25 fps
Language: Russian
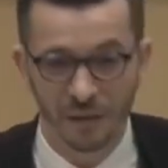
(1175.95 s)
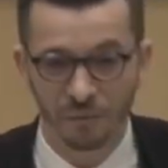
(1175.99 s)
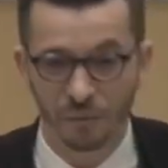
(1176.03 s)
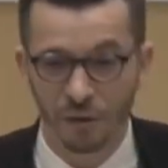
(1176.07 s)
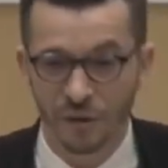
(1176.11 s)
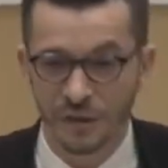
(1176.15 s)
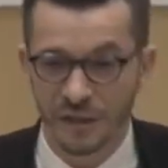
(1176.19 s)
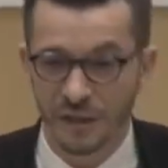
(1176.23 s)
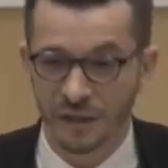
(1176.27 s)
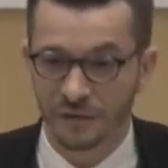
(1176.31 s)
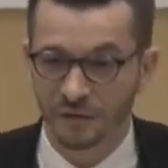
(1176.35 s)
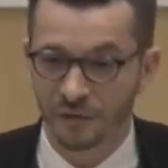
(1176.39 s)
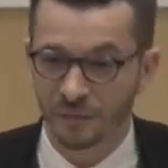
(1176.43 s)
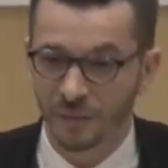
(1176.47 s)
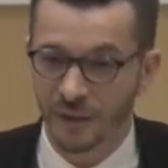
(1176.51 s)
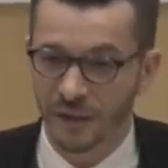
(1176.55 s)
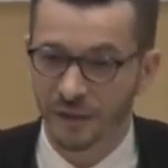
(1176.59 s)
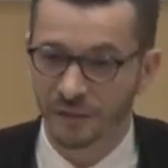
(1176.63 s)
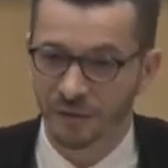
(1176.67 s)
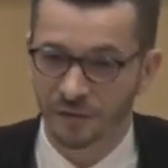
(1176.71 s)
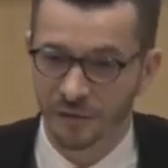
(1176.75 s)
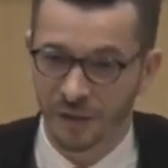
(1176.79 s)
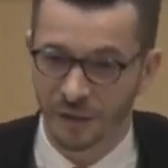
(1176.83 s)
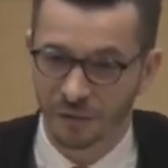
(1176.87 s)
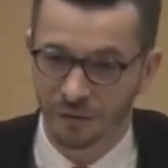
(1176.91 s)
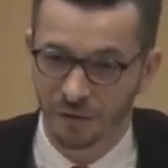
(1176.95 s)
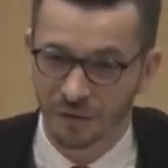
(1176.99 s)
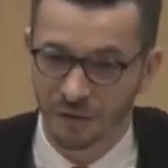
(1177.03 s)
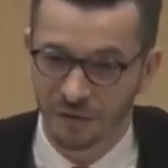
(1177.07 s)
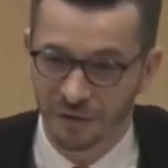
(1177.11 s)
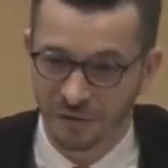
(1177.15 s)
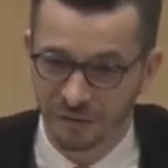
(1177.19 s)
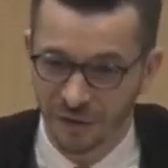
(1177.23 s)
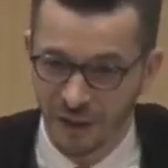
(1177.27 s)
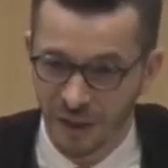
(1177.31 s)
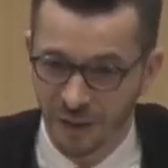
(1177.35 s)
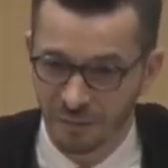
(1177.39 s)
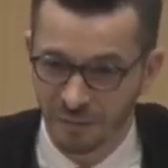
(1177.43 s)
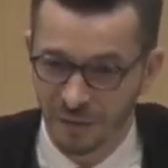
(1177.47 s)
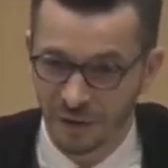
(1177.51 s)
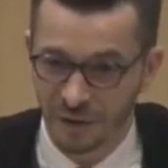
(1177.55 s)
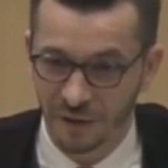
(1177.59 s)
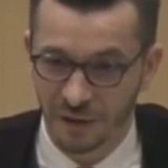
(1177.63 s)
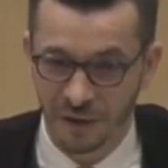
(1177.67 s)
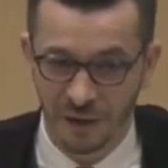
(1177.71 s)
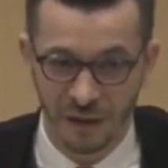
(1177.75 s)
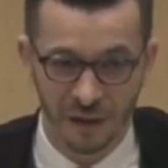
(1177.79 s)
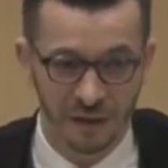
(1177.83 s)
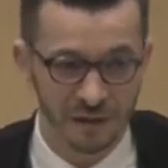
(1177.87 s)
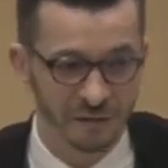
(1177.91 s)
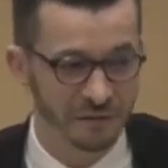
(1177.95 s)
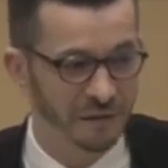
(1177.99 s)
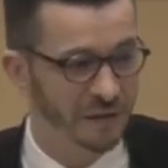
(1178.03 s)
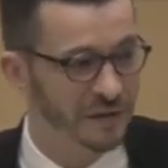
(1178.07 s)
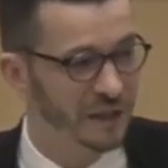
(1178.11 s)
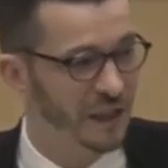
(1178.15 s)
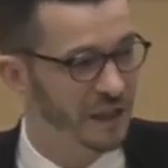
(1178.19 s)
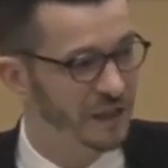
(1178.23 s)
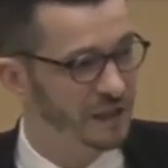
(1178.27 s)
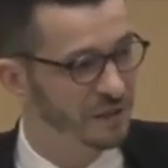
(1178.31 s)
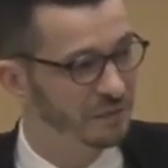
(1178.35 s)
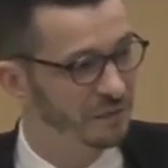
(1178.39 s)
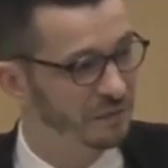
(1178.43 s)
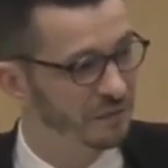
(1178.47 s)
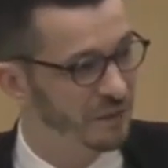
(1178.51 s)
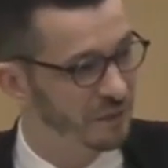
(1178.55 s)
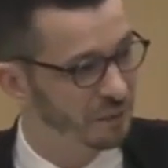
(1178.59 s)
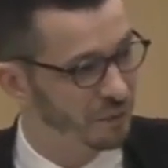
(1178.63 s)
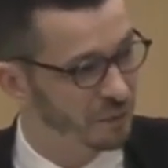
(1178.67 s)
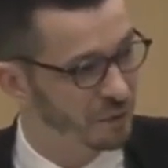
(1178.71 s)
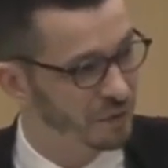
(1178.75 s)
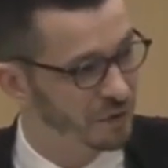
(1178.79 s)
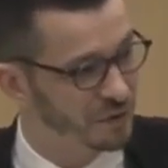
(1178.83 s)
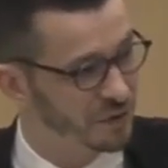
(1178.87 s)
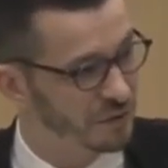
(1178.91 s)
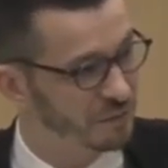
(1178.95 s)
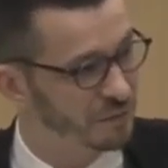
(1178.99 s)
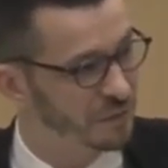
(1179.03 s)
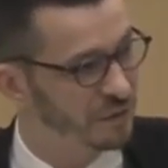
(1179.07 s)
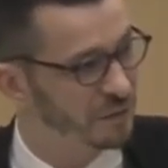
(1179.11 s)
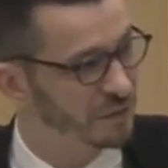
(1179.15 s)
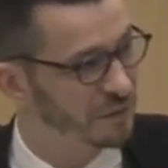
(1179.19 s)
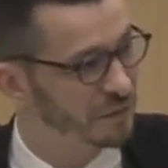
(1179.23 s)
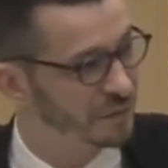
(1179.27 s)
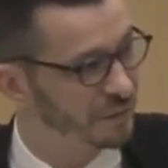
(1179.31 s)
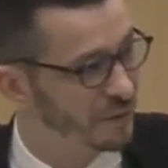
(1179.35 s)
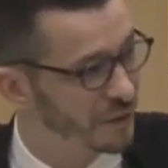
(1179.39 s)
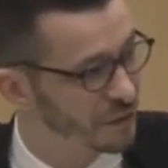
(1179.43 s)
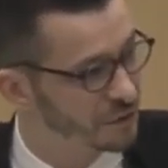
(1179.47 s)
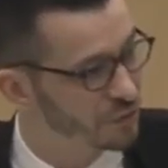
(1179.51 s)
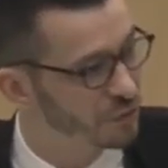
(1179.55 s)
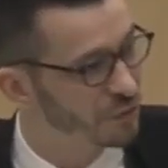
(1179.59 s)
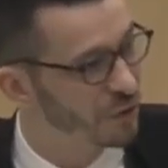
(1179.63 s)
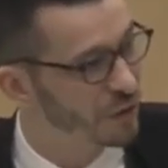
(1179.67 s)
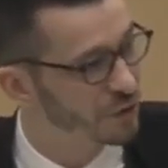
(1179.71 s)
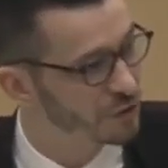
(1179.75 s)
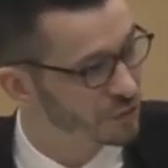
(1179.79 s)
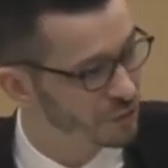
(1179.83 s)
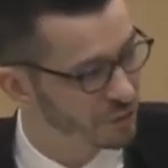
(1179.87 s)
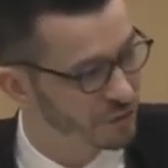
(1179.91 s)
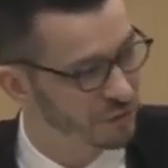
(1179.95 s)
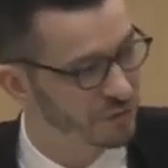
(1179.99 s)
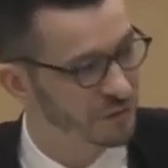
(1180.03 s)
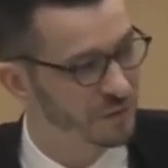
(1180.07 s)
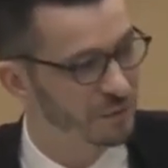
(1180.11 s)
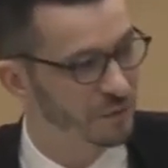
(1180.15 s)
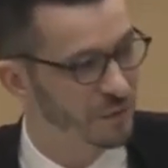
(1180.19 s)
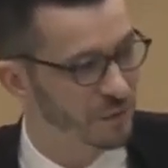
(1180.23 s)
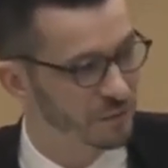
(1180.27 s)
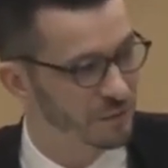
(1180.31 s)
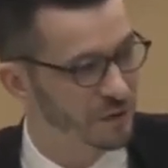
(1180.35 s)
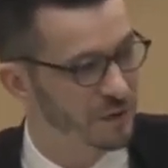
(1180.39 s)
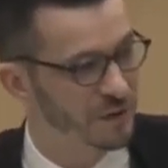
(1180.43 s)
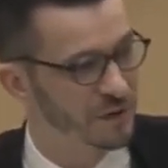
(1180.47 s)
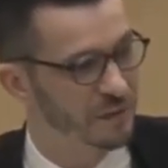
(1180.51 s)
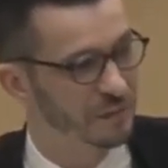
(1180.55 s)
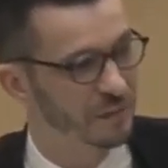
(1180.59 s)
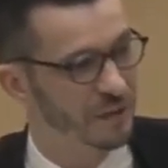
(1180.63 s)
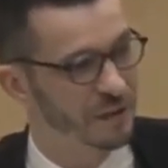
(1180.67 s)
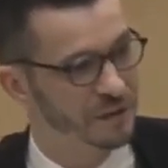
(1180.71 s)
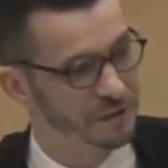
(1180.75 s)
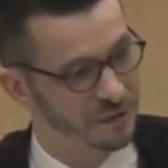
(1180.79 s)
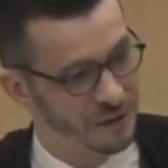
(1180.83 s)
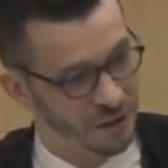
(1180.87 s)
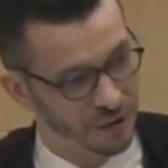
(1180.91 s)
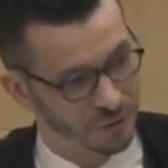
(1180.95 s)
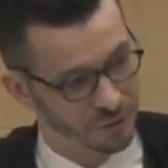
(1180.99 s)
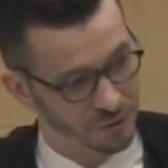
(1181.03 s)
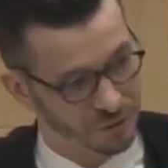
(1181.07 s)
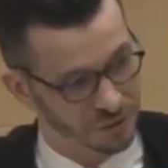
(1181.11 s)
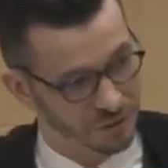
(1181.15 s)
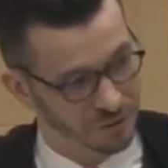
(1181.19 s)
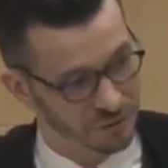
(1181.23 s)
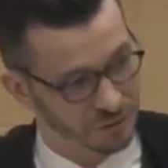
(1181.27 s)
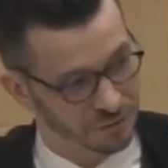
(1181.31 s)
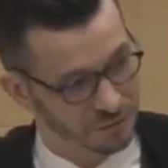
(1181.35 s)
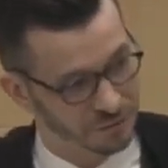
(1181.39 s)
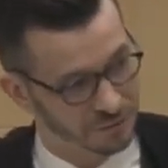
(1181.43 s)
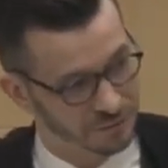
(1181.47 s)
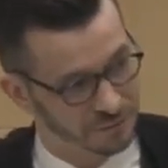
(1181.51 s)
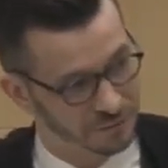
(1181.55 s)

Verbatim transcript: После этого пройдет какое-то время, и я наводящими вопросами спрошу, а что вы помните про страуса?